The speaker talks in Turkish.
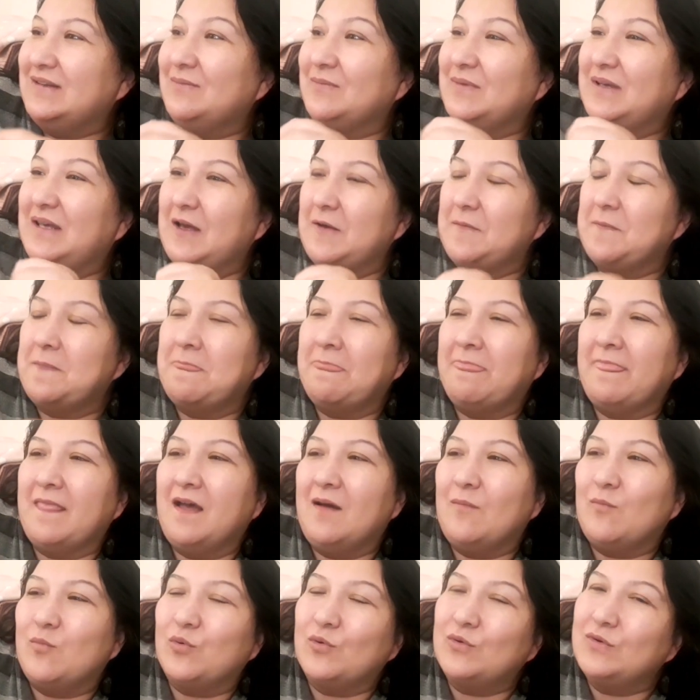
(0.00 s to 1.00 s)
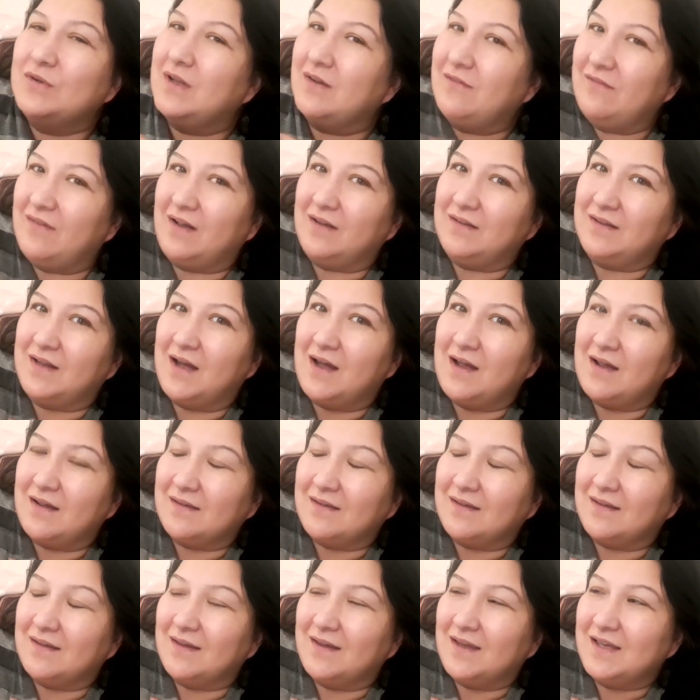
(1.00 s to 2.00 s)
dedim ki bugün de valla
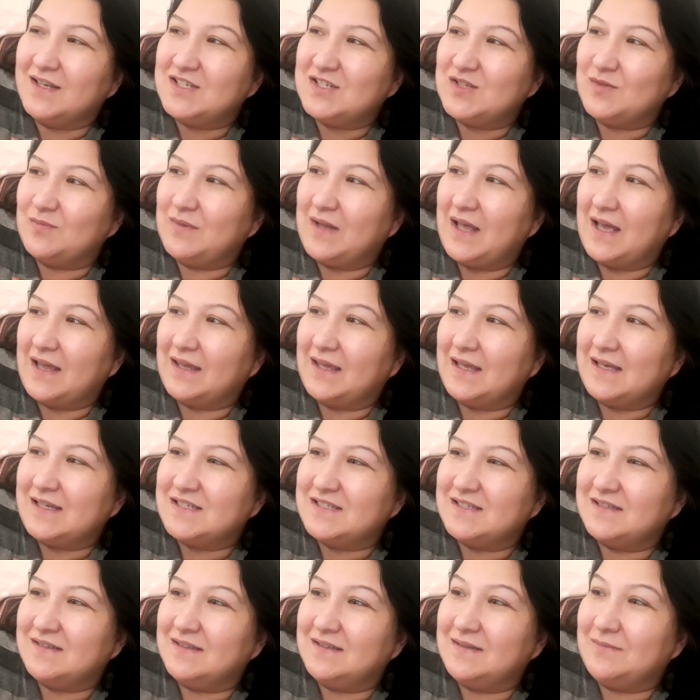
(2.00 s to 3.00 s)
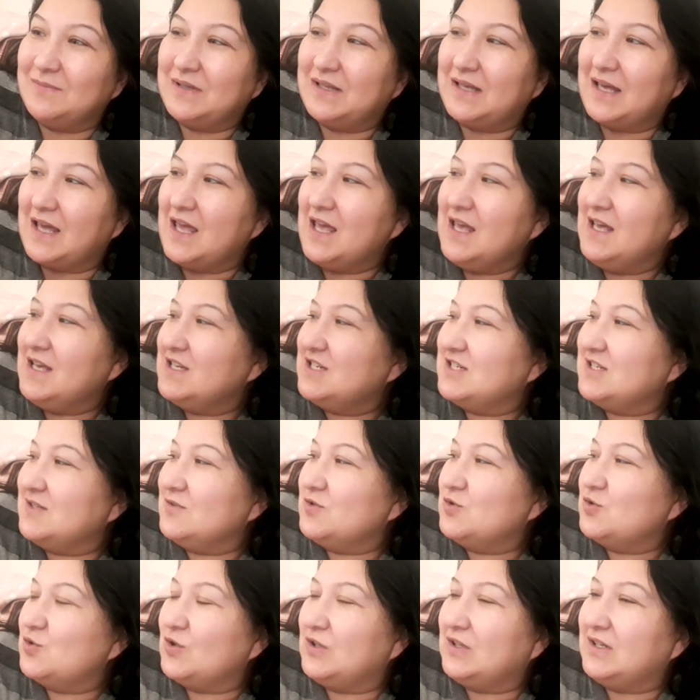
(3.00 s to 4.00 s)
e, içimden geçti dedim ki
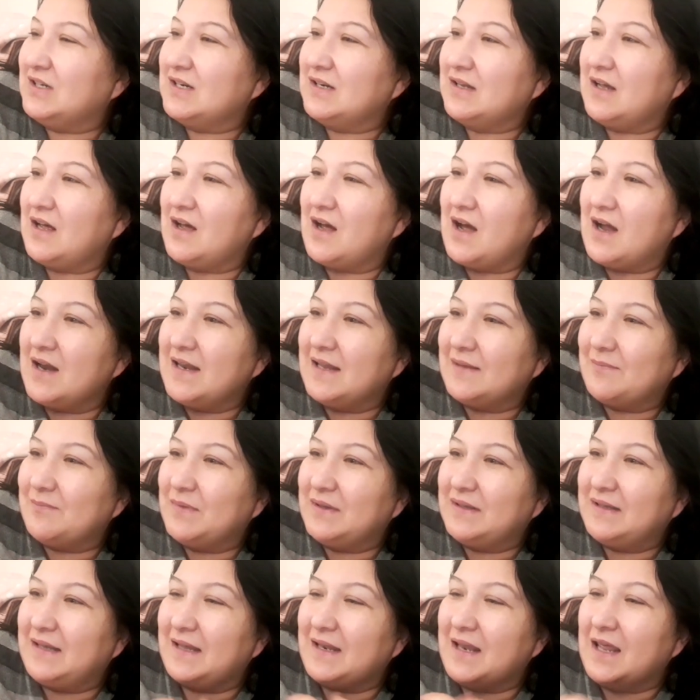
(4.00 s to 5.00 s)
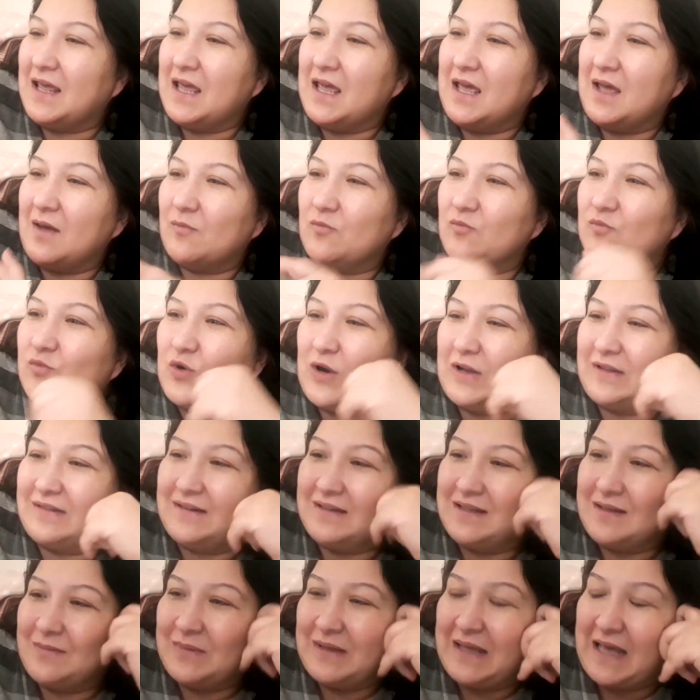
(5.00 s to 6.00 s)
şimdi şuraları halletmeden Murat
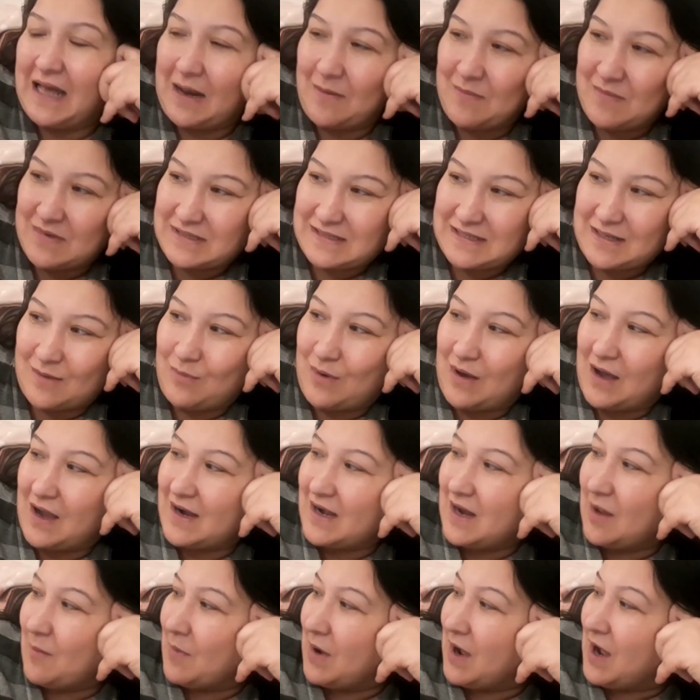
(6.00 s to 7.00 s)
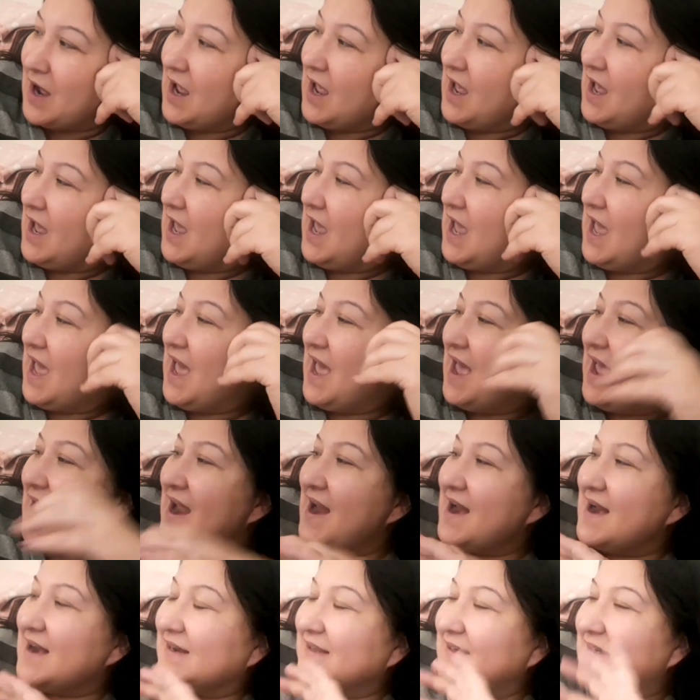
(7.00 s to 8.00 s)
dedim gelmese bari ama
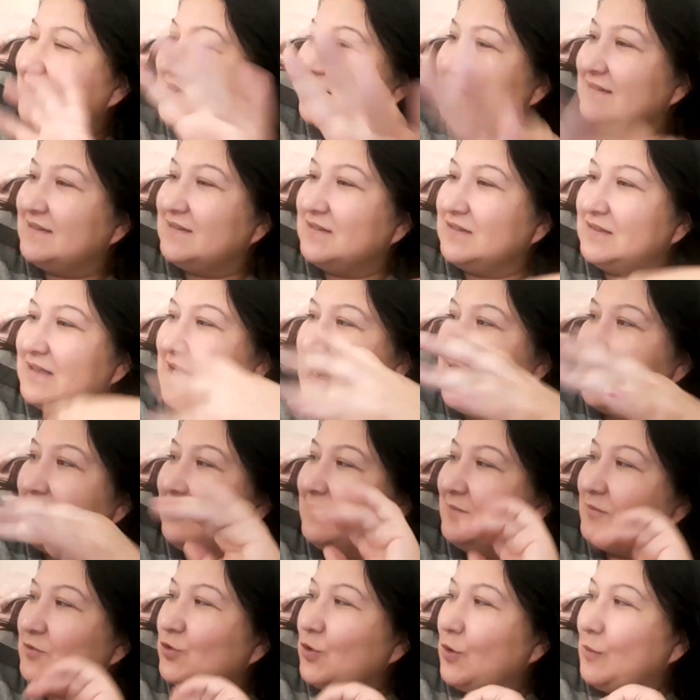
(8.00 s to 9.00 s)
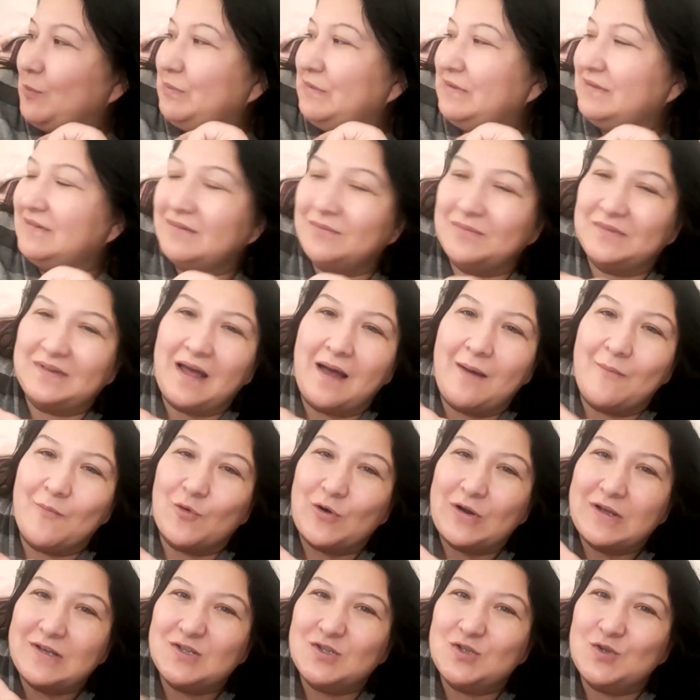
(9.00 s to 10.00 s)
her yeri derdim topladım. Tam
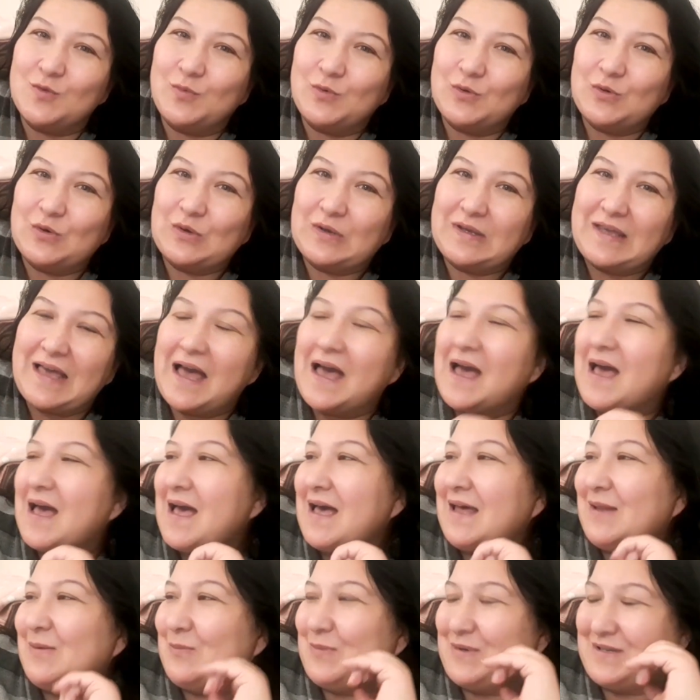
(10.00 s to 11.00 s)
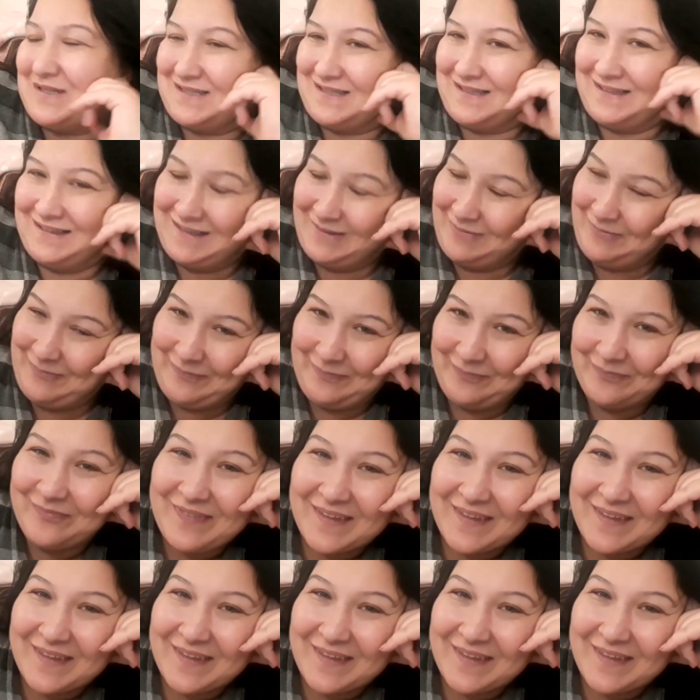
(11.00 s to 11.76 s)
burayı süpürürken basıldım.